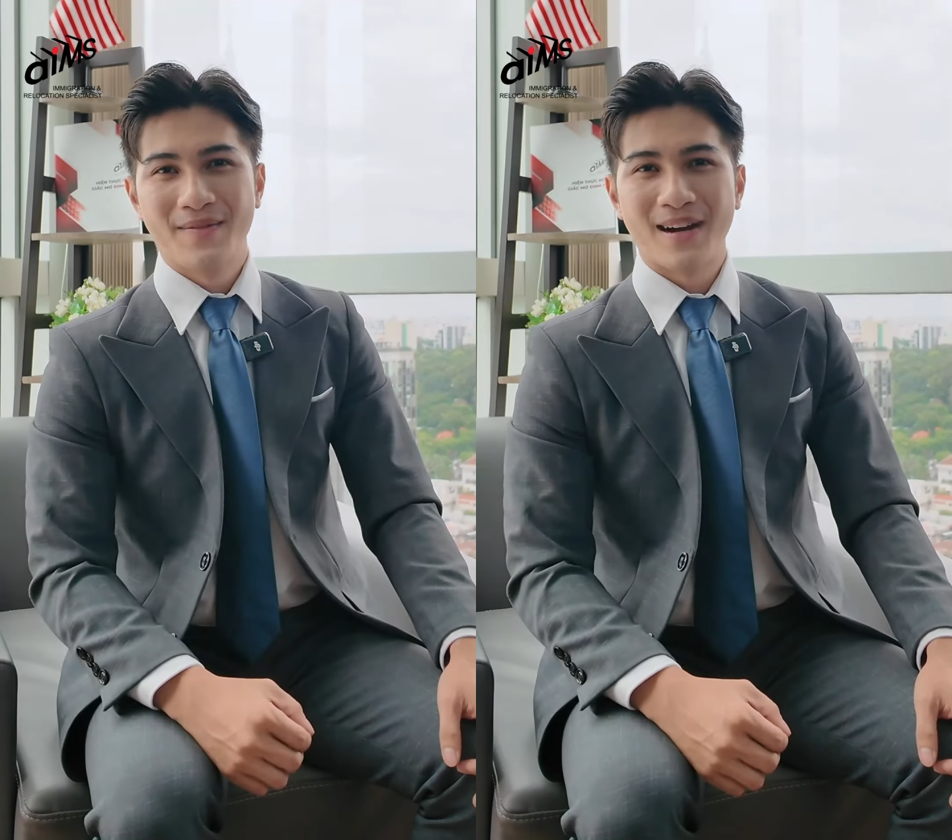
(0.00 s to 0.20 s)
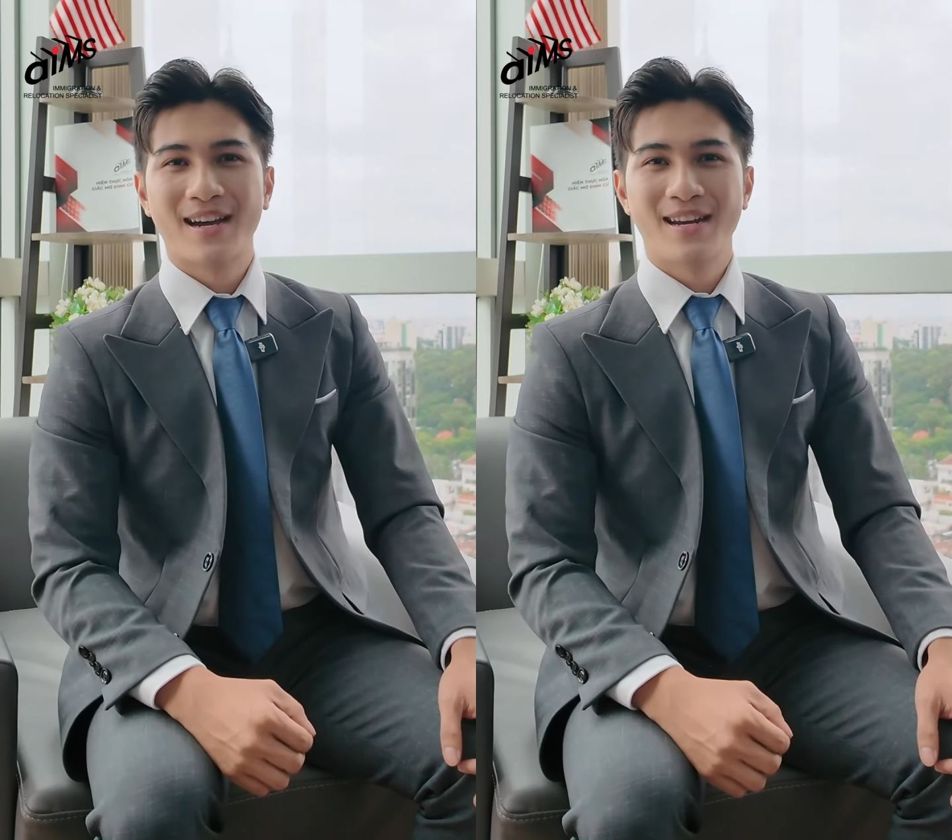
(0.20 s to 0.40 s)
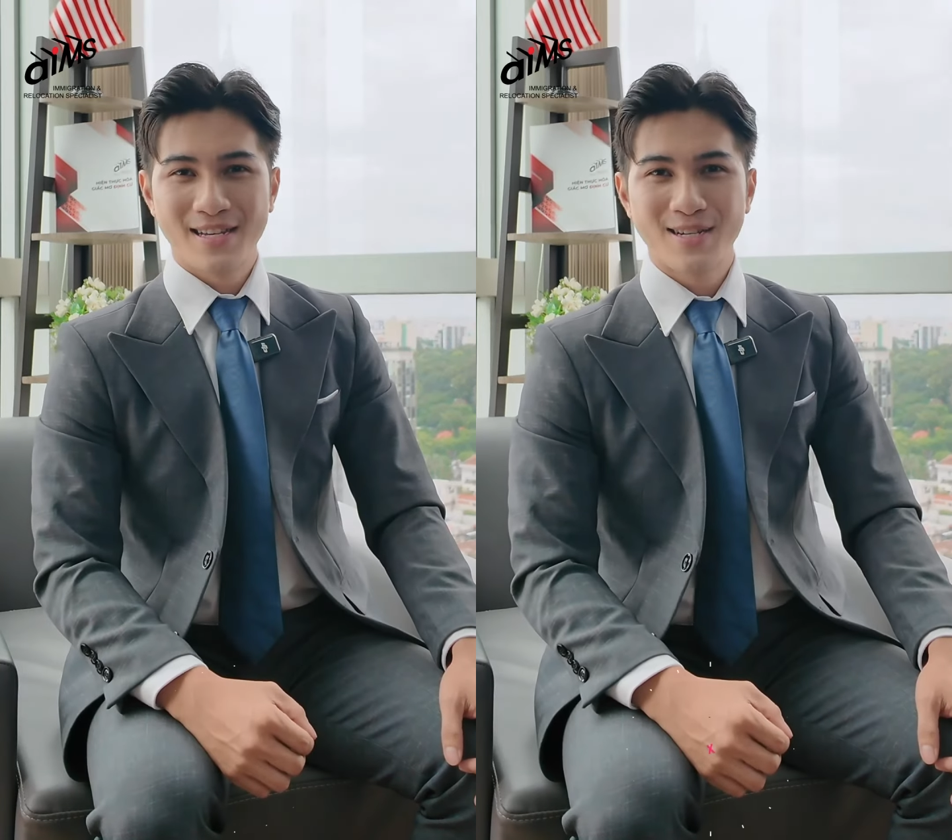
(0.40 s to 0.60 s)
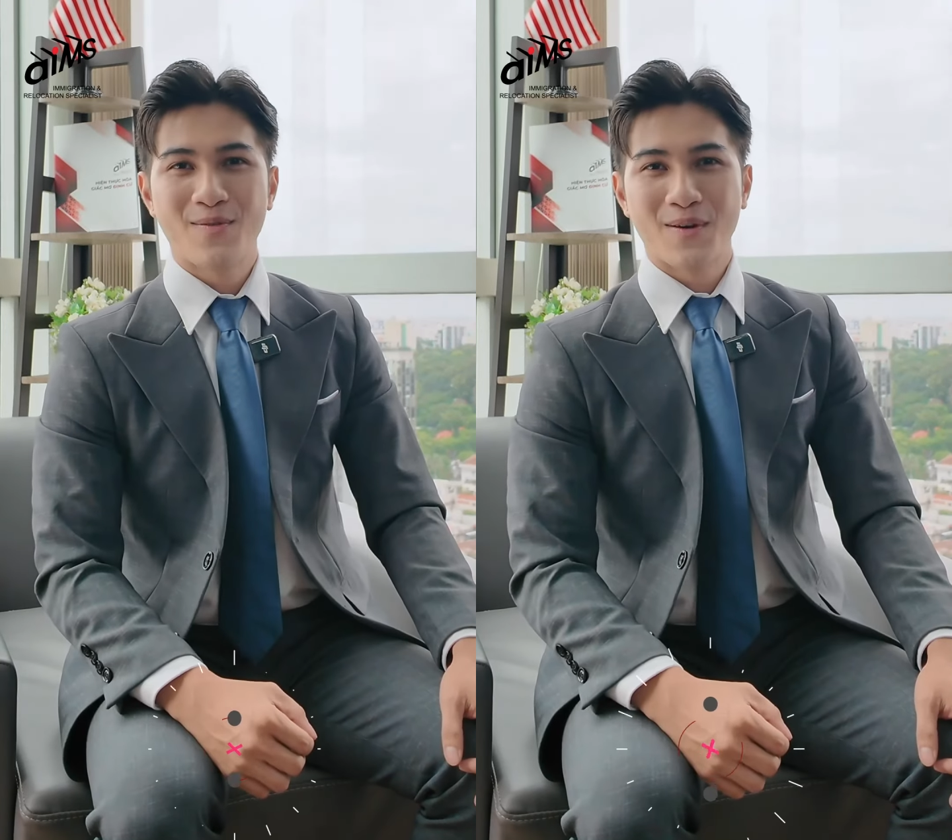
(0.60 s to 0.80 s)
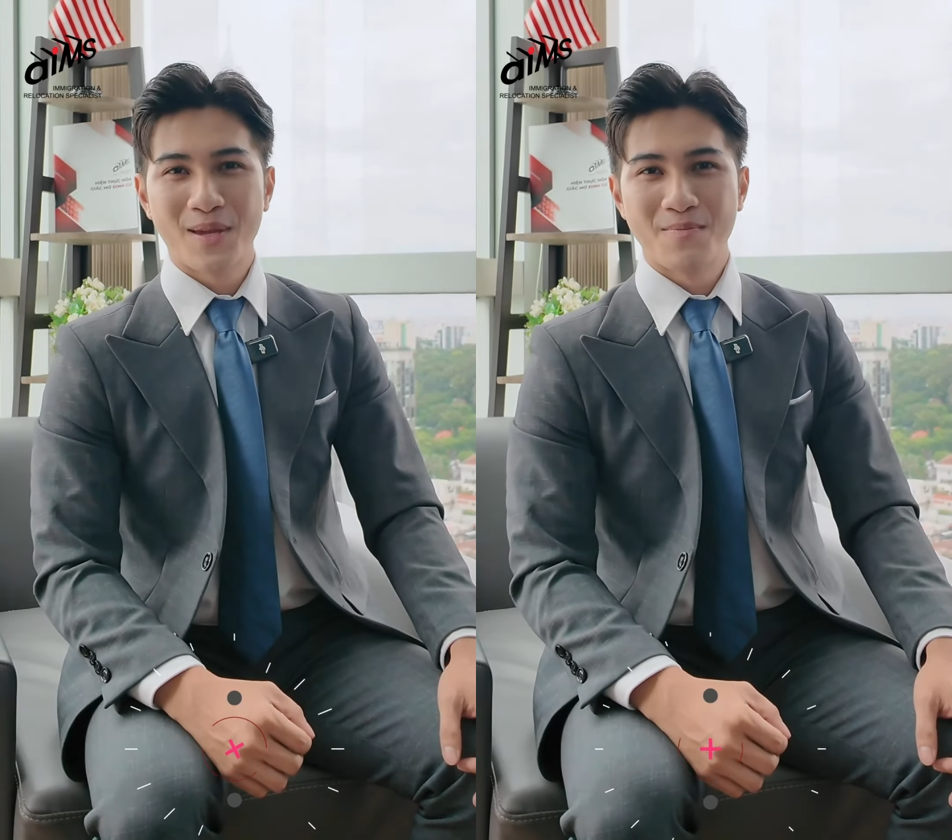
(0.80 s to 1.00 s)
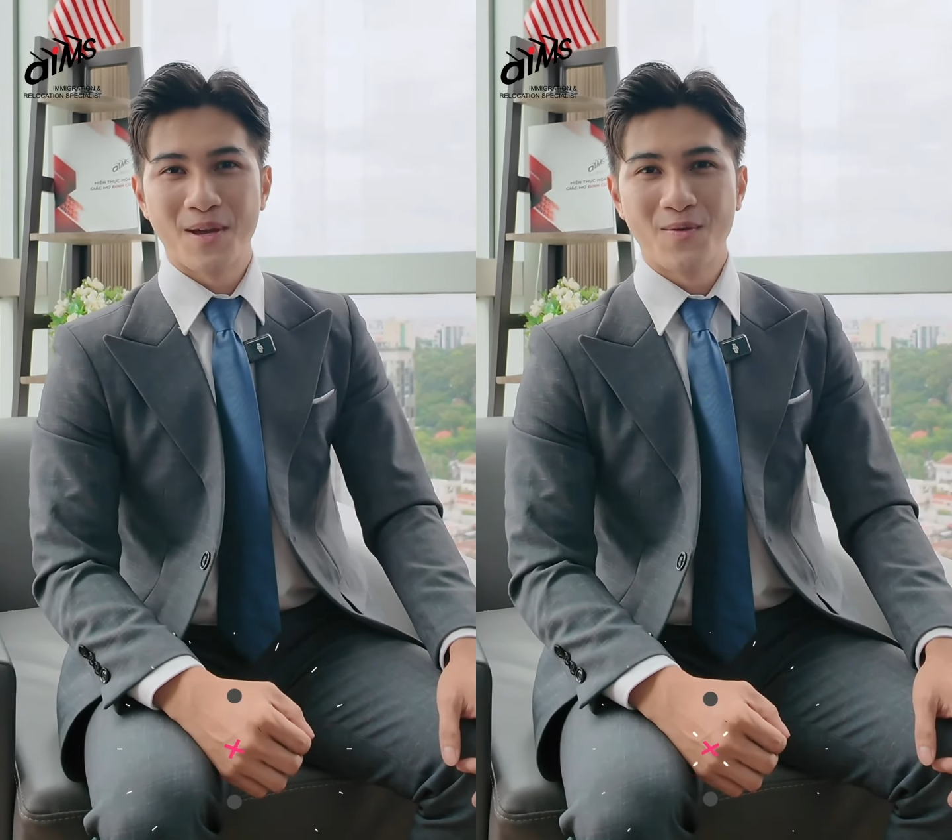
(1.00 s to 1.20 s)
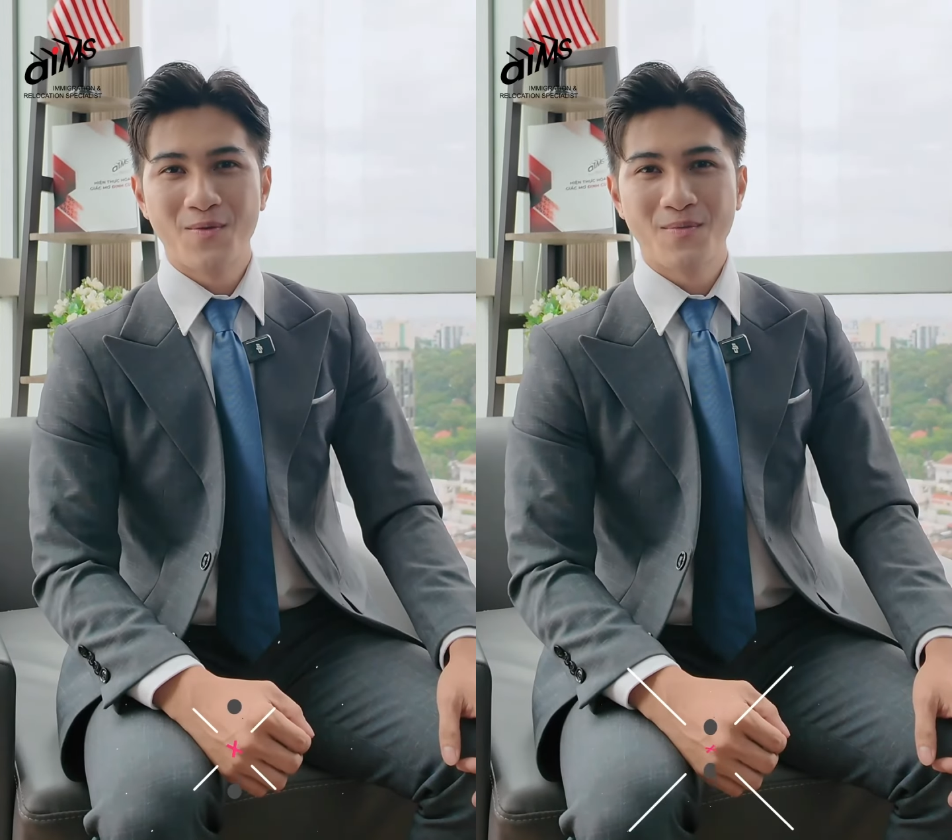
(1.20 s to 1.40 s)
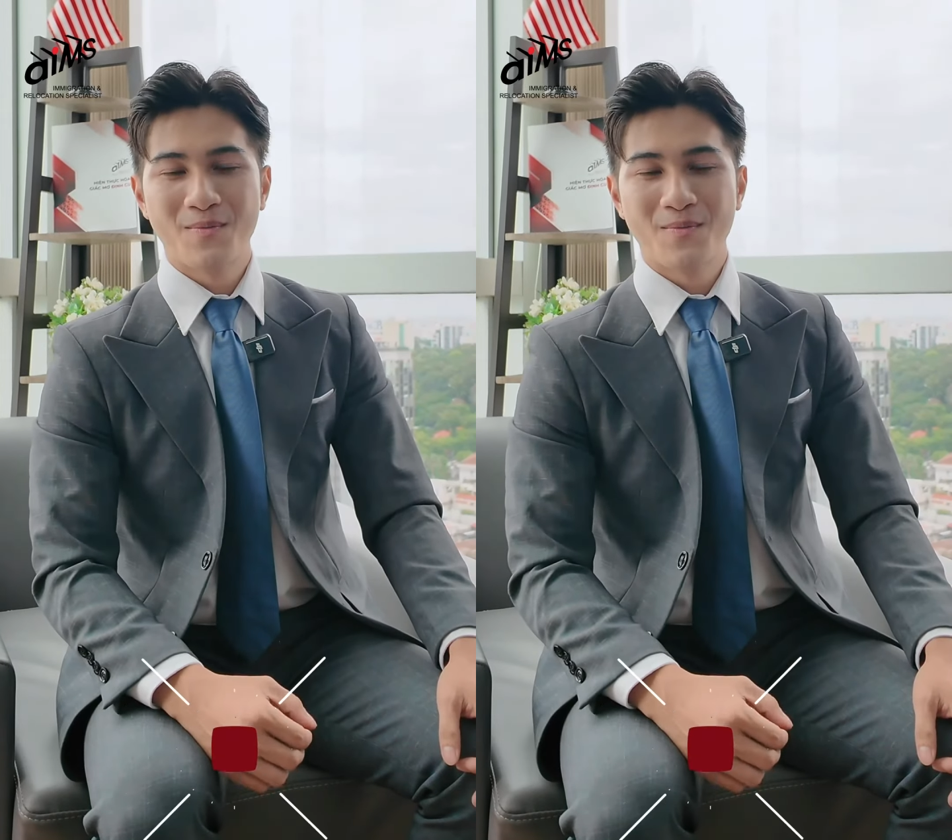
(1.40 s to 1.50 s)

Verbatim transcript: Và khi đi sâu vào tìm hiểu,